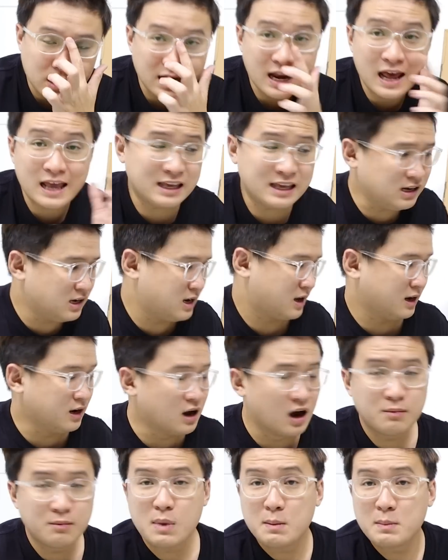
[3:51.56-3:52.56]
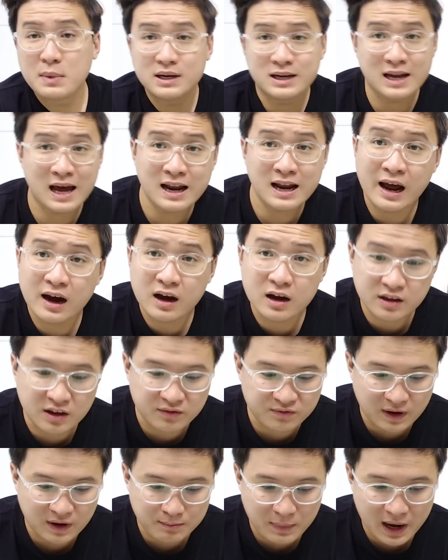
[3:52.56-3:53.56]
thì đây chính là cái đơn mà mình đã đăng ở
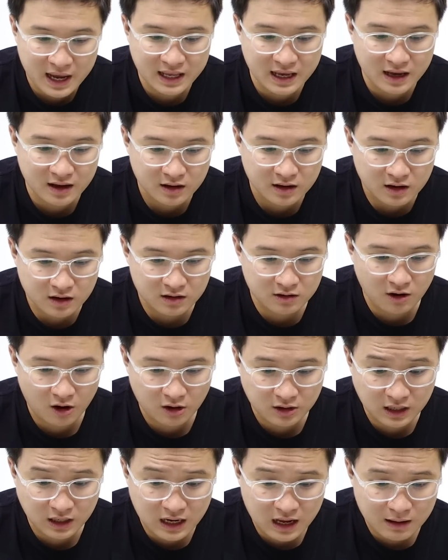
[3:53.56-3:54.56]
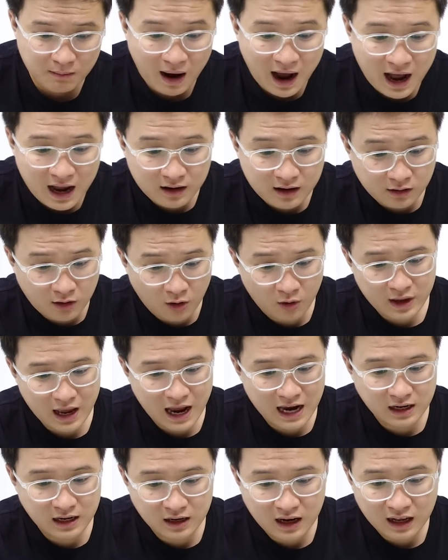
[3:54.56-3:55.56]
trên fanpage nha đó chính là ba đôi
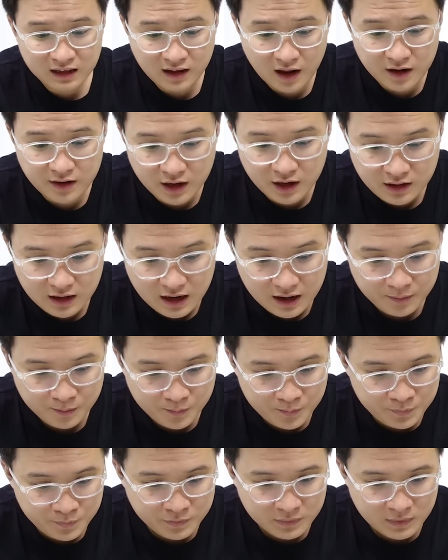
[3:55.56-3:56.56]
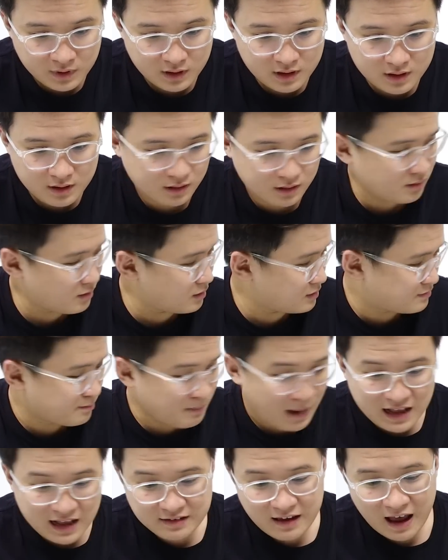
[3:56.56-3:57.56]
Adidas tennis nè
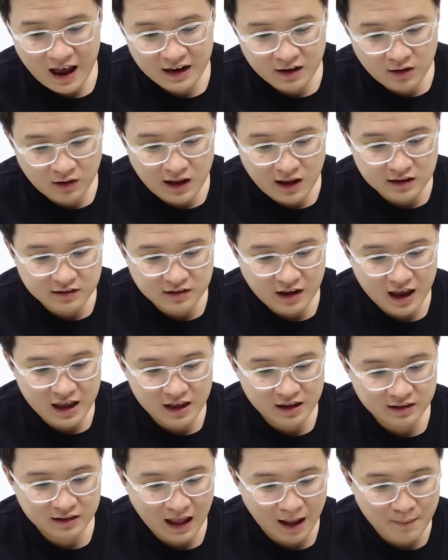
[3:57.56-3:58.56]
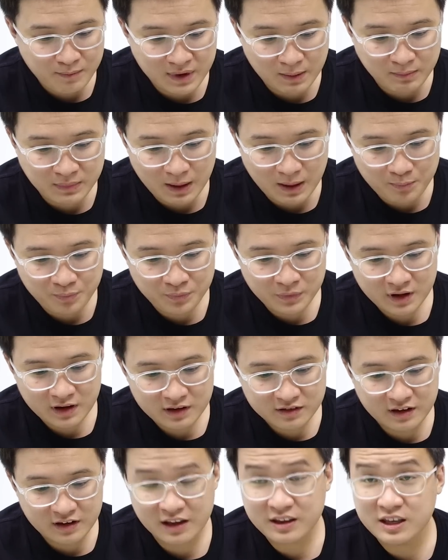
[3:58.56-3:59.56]
ba size đó là size 8.5
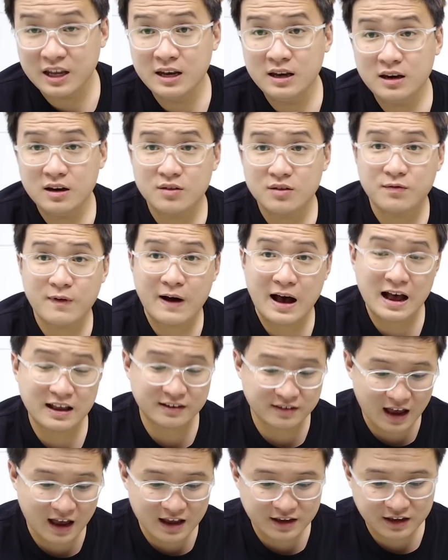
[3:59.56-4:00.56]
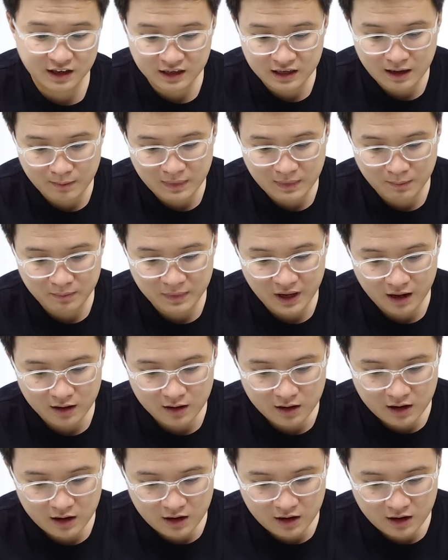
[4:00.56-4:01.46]
size 9 và size 9.5 nha